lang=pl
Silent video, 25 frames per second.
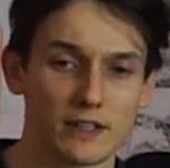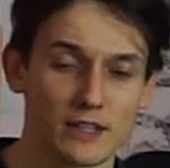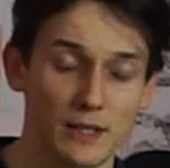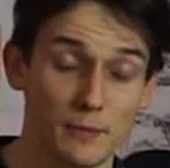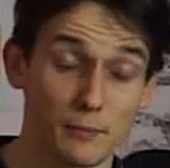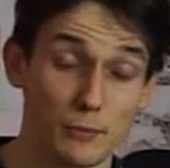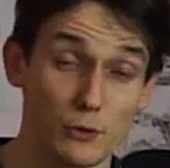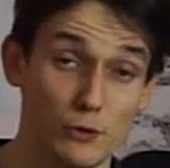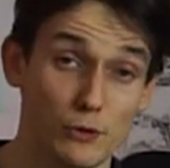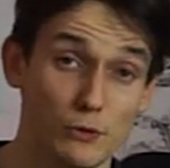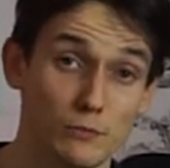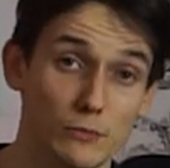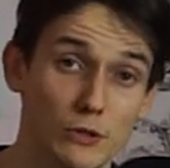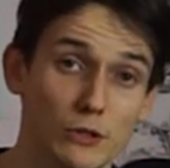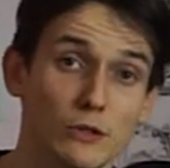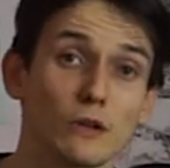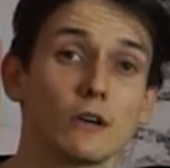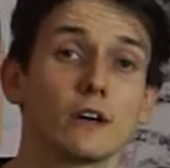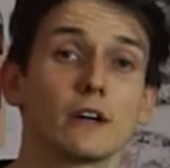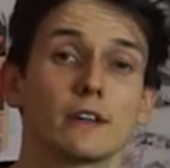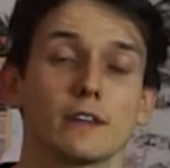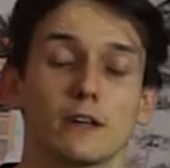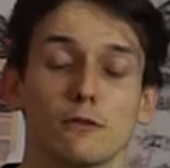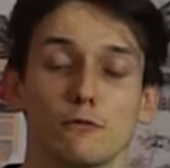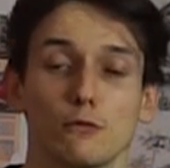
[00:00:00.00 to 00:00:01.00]
jak na poziom
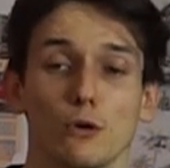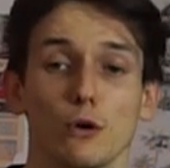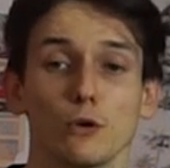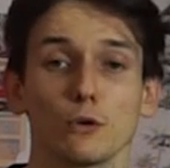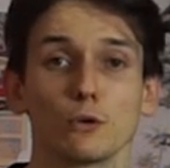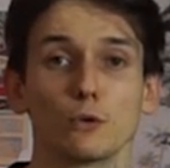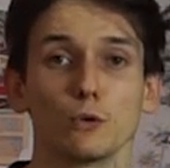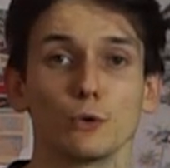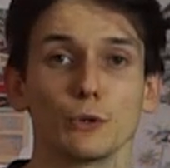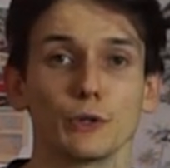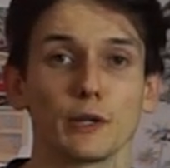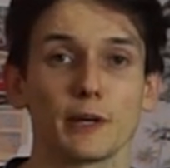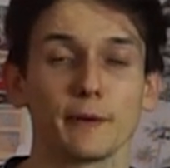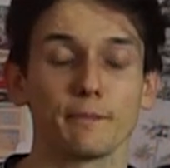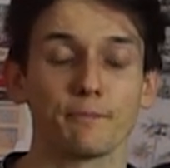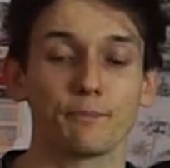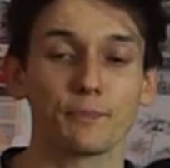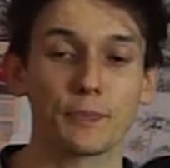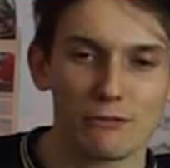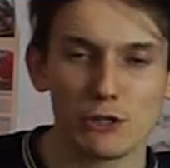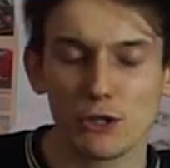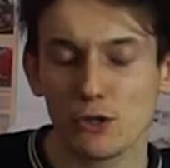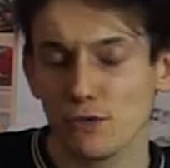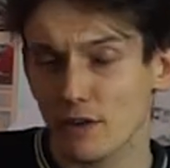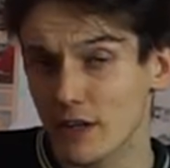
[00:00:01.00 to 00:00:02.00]
tego kanału ogólnie.
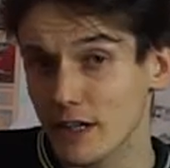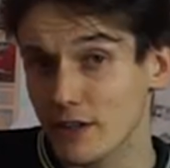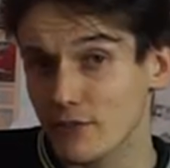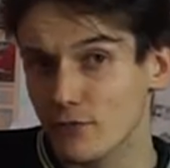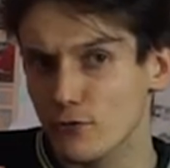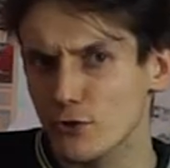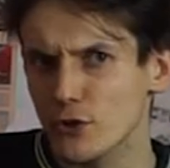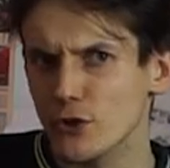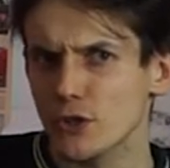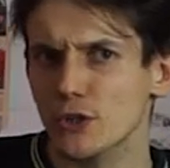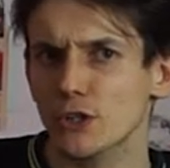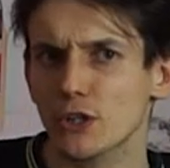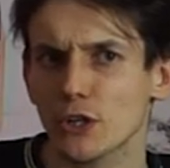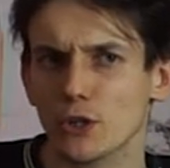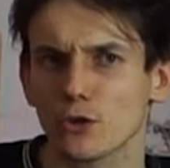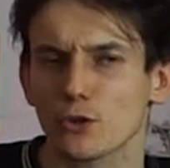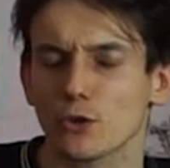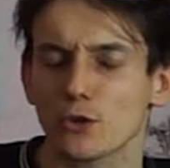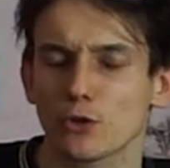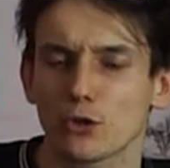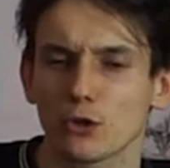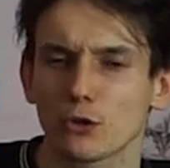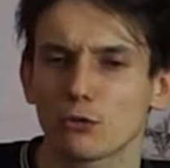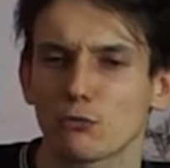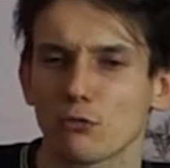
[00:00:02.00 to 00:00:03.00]
Właściwie wszystkie
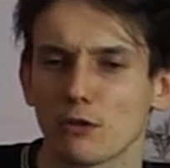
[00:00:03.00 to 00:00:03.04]
rzeczy,